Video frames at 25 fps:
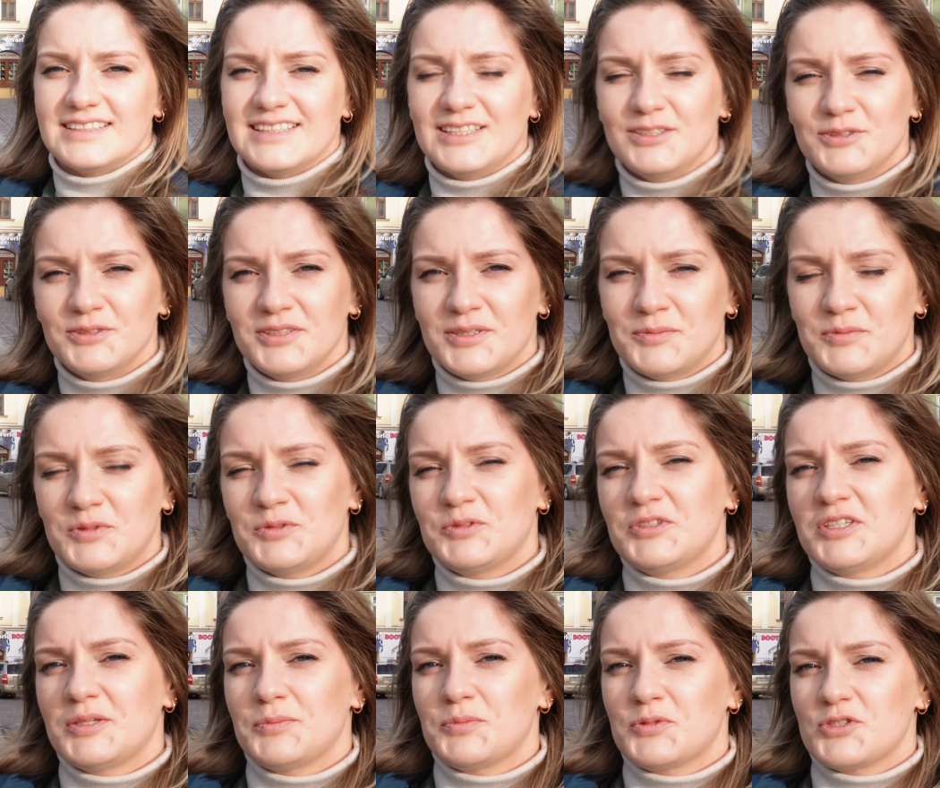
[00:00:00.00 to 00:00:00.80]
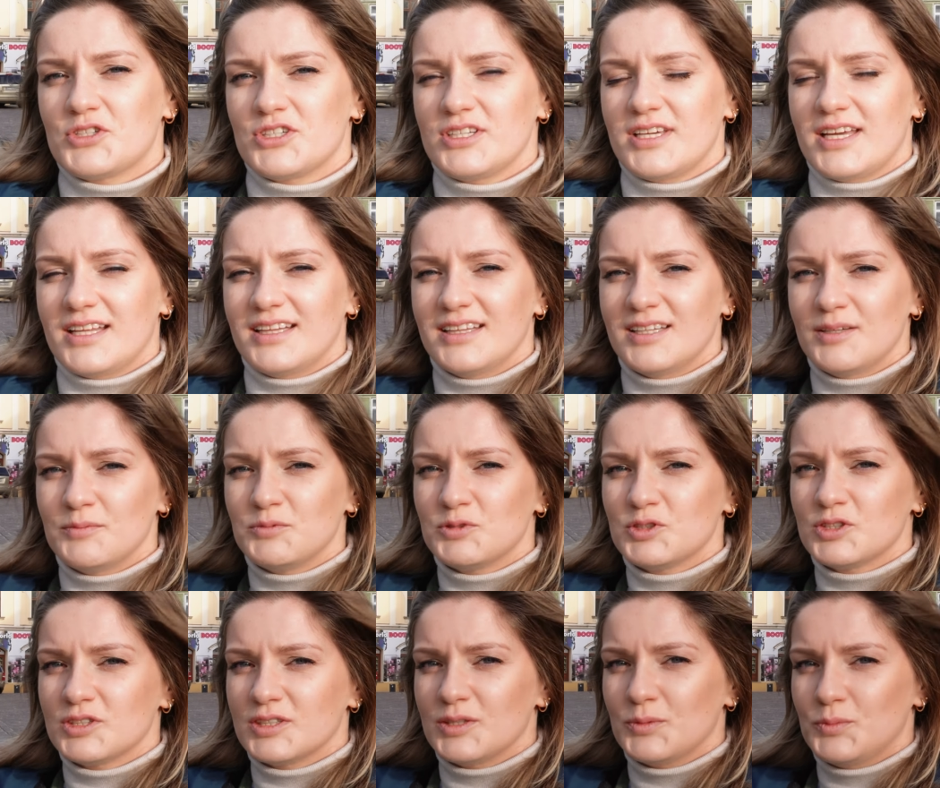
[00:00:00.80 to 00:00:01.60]
Znajdujemy się przy
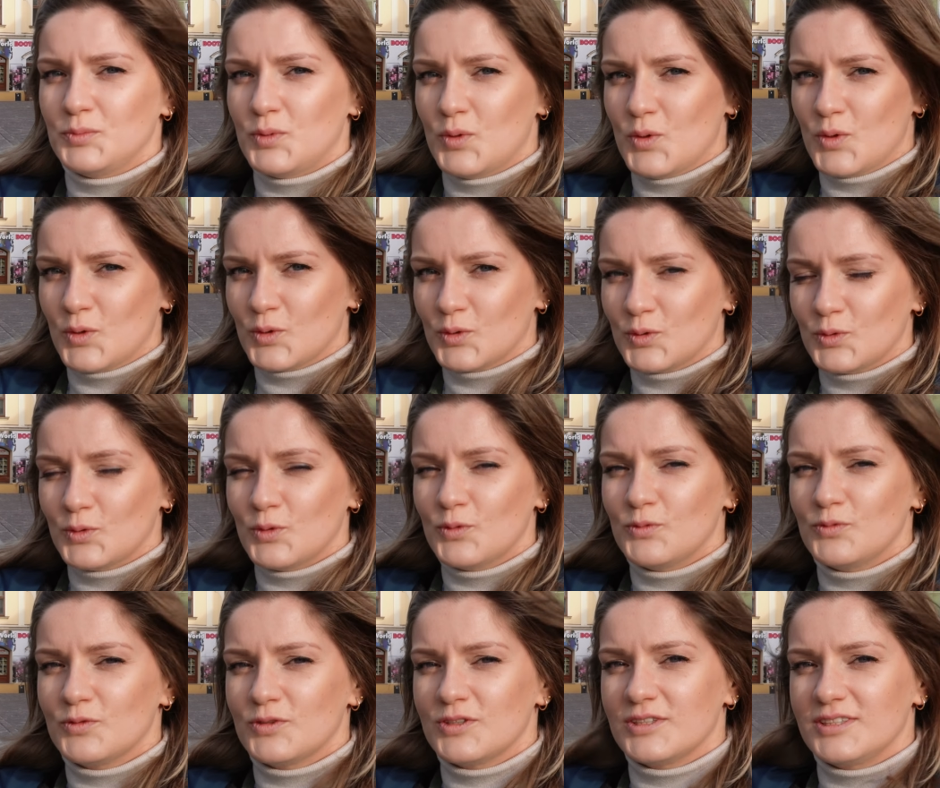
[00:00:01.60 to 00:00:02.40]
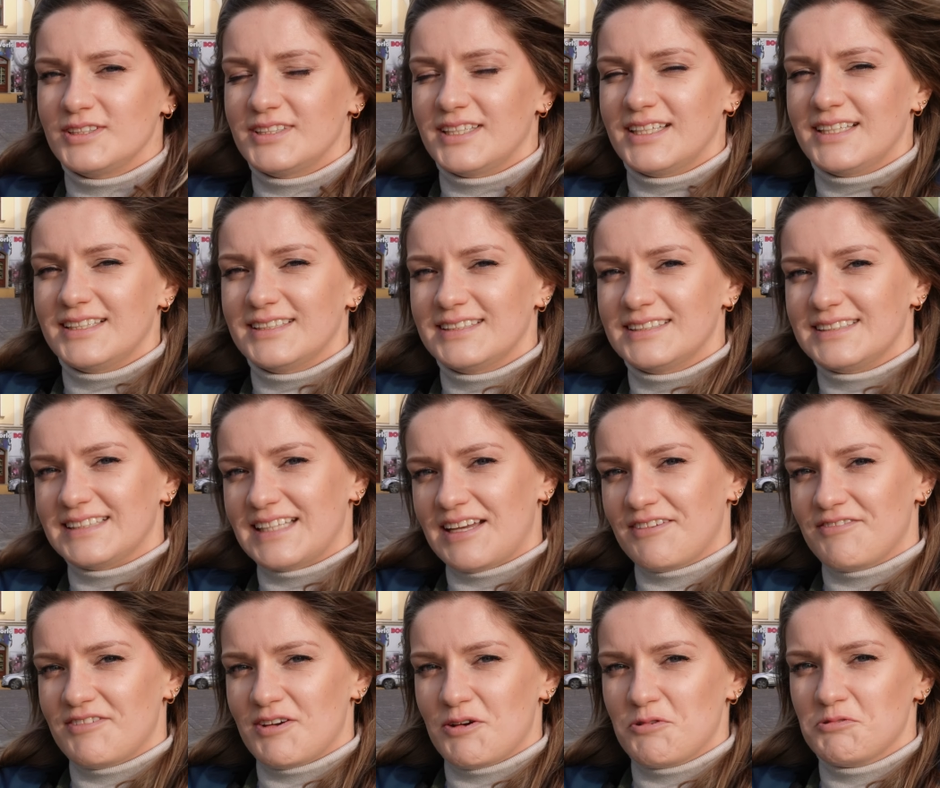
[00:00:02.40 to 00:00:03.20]
jednym z y, punktów, gdzie
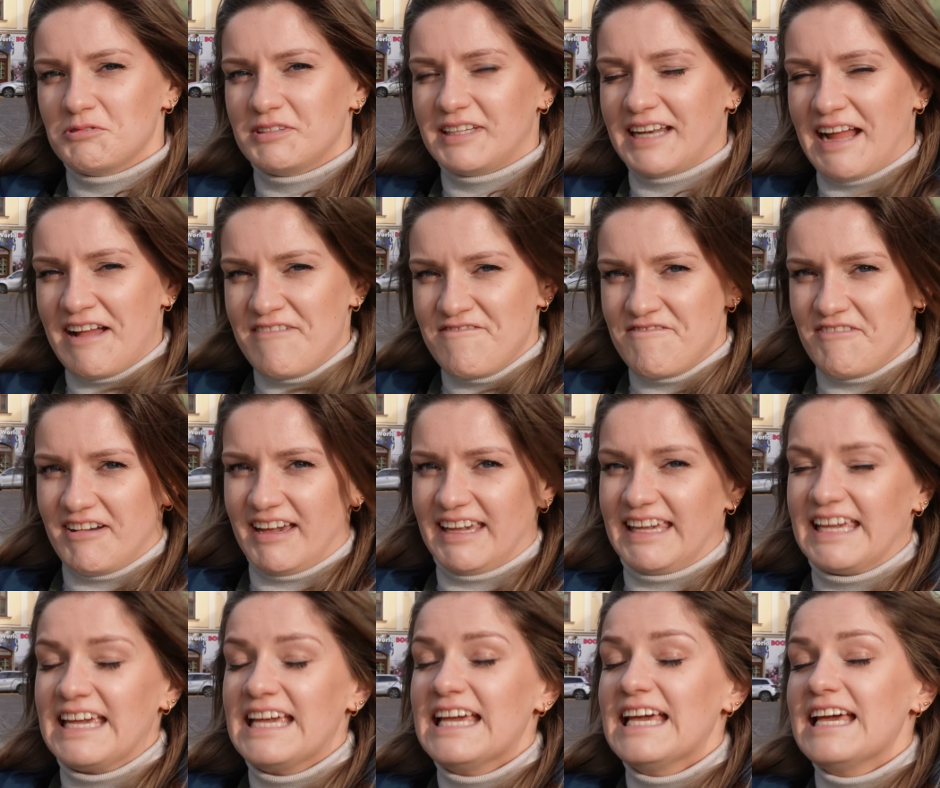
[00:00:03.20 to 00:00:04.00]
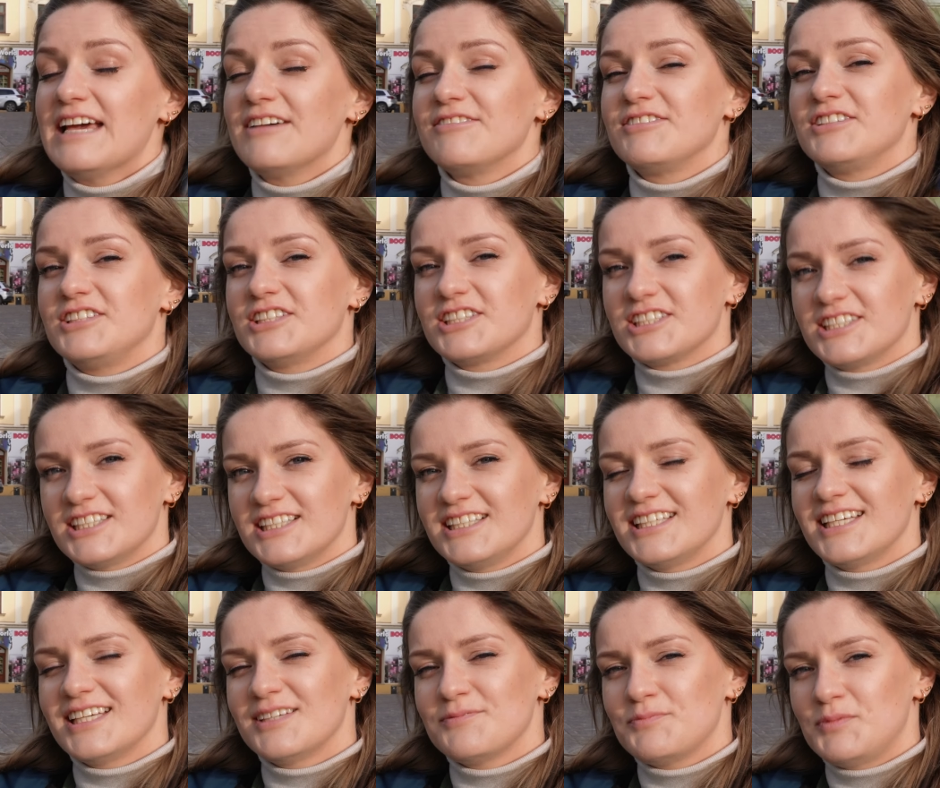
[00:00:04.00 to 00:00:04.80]
stawał tramwaj. W
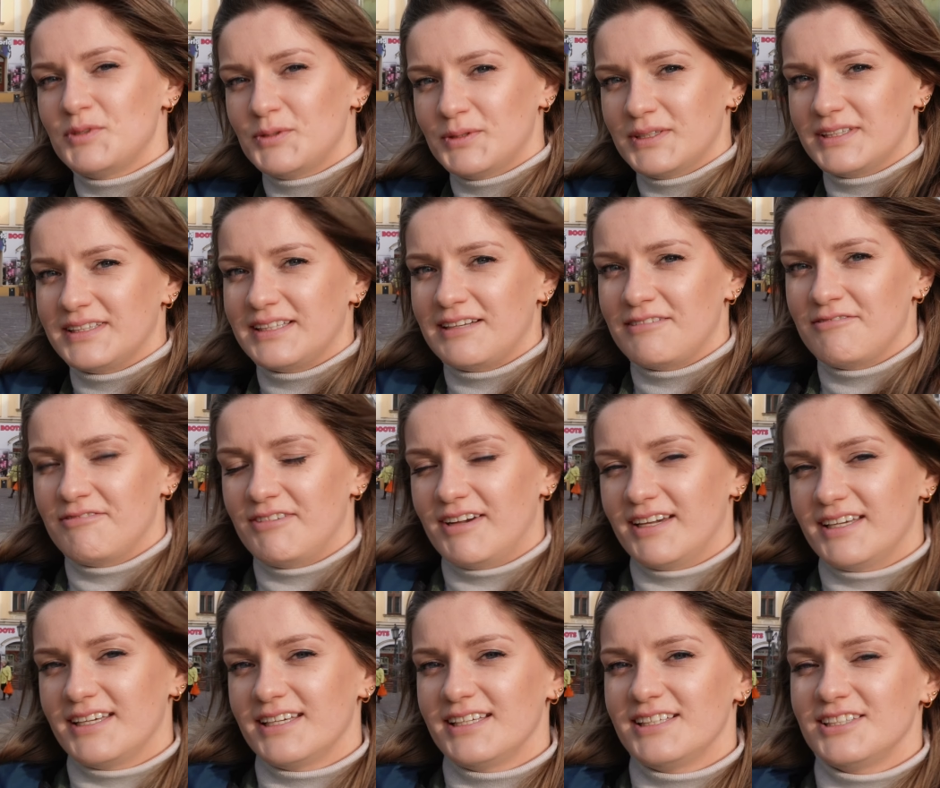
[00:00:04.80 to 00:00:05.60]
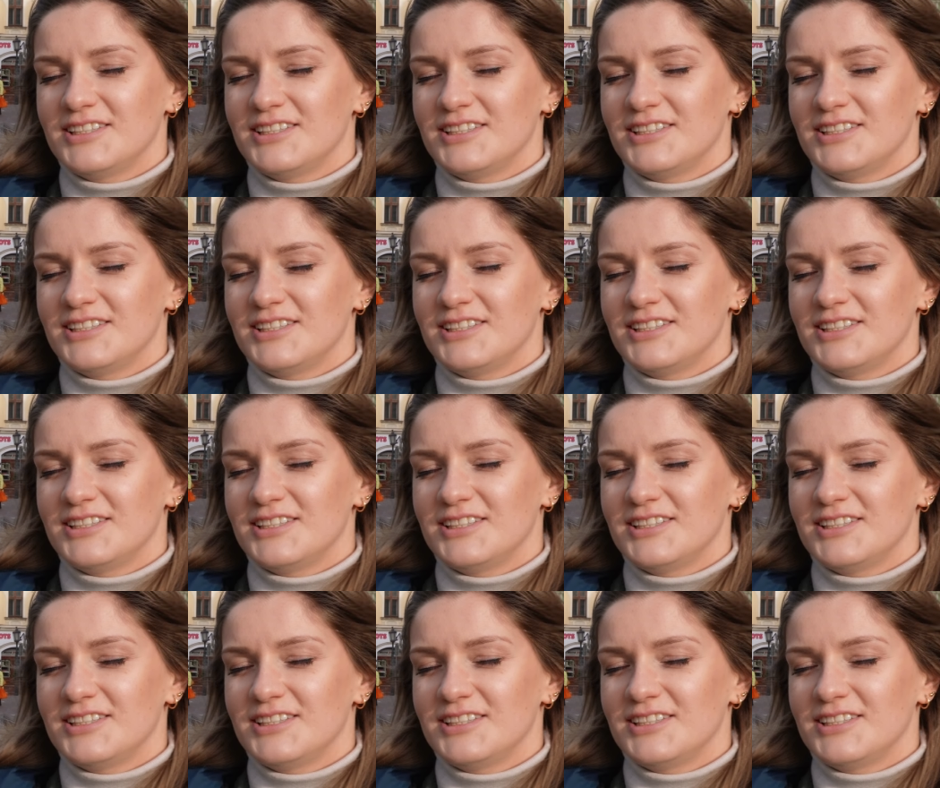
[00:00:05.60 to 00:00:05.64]
Cieszynie były tramwaje,